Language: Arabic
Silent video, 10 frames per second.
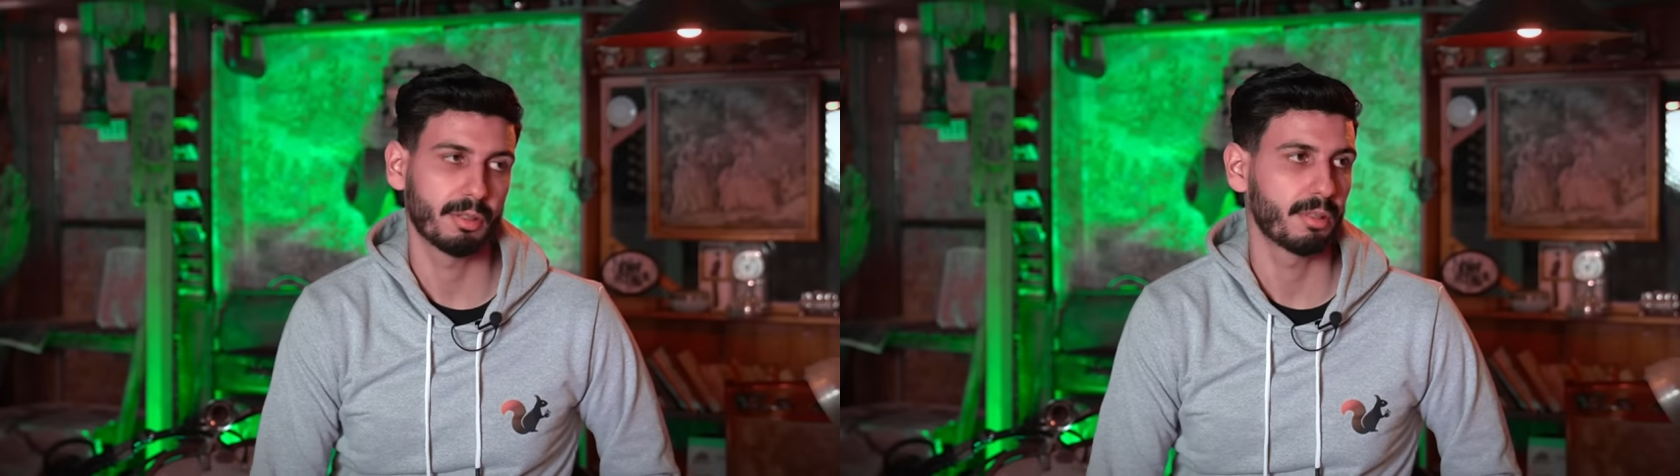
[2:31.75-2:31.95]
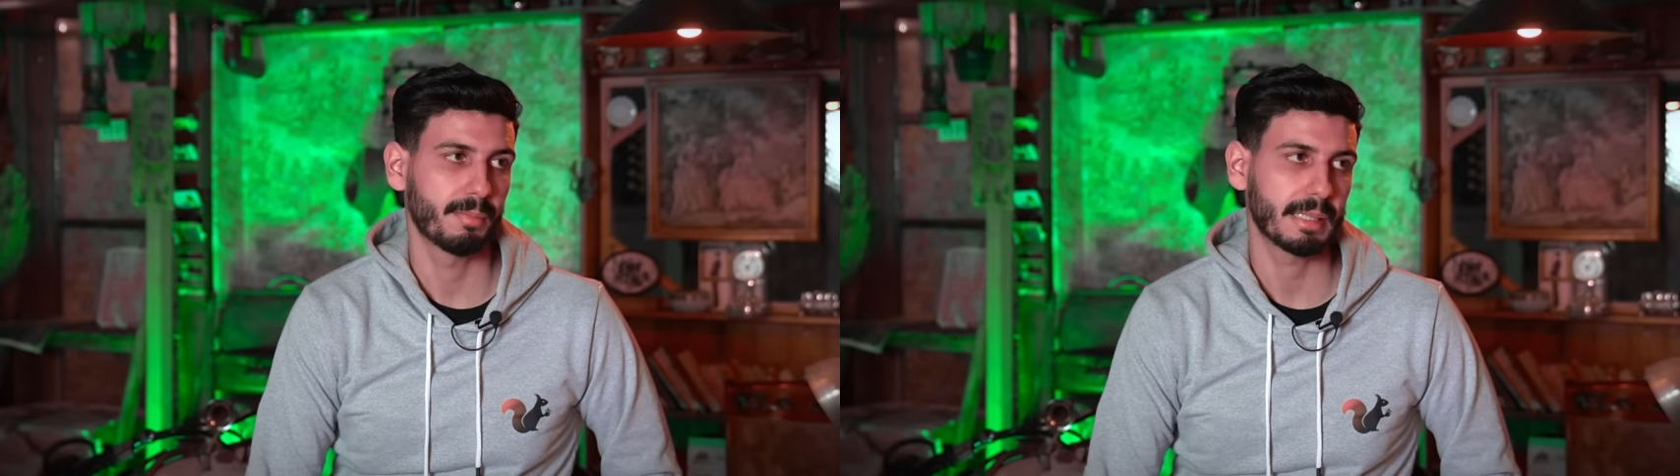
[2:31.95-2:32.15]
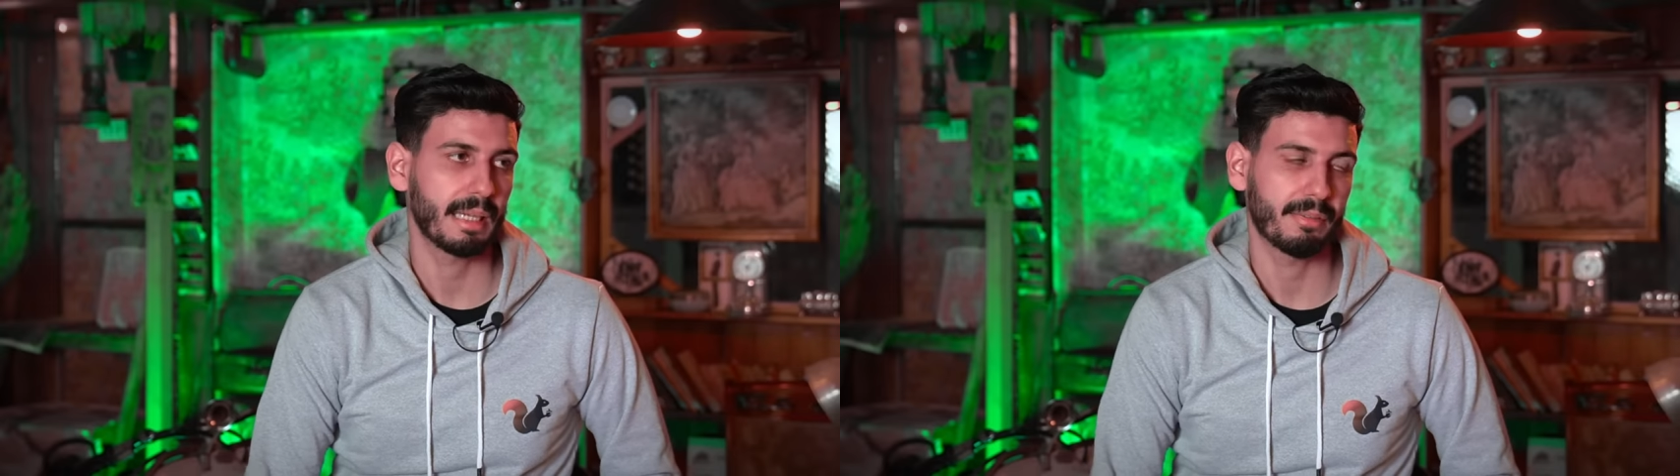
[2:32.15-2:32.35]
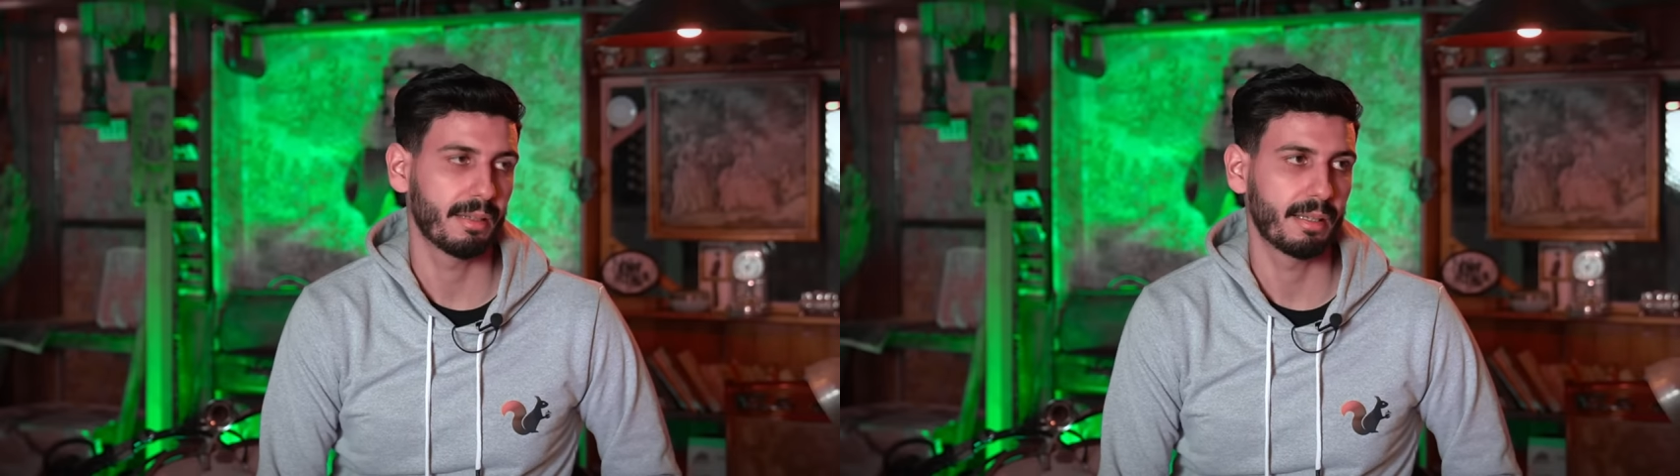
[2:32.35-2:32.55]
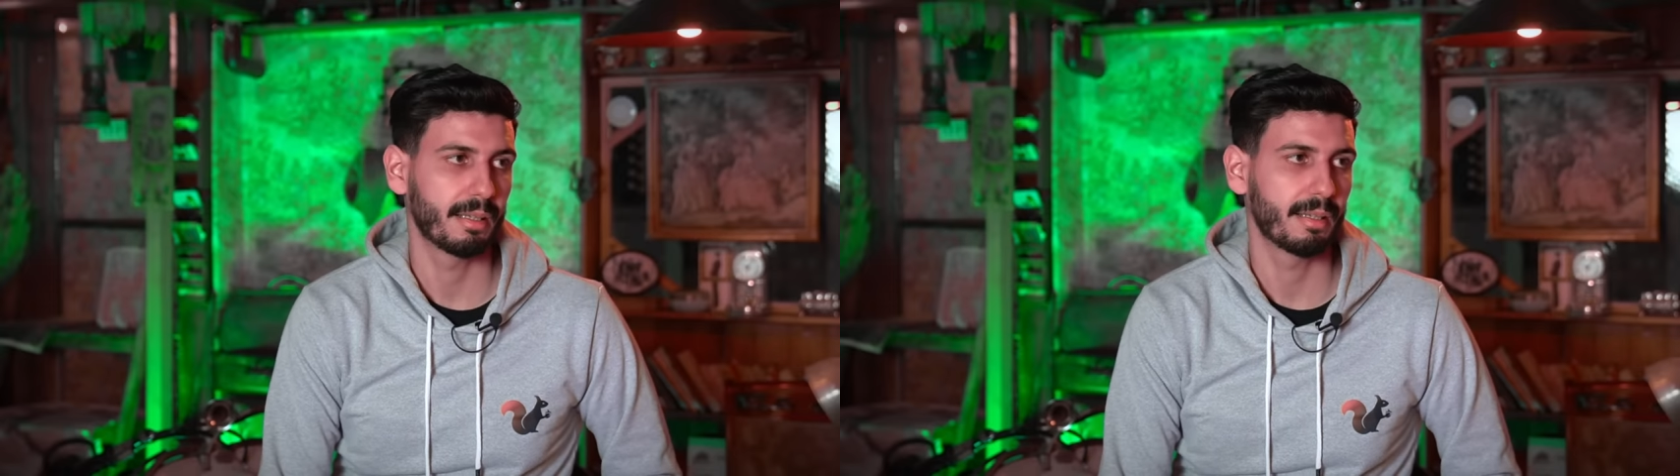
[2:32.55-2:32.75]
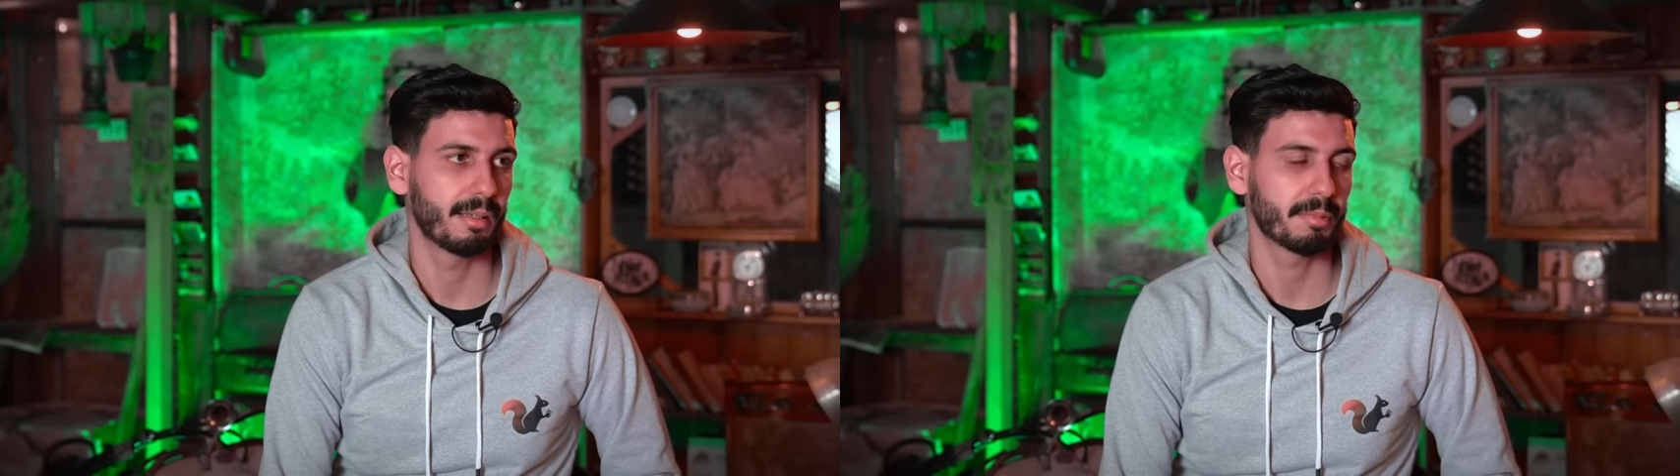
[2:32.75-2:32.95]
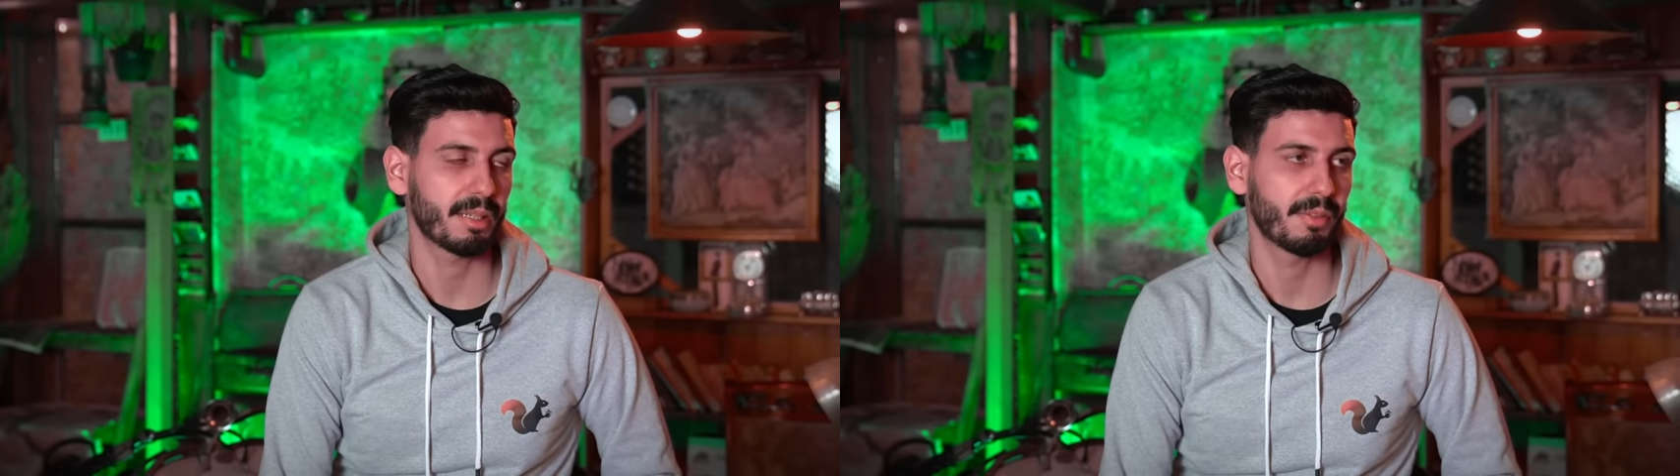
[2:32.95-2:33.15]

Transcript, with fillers: والله مش عارف لا مش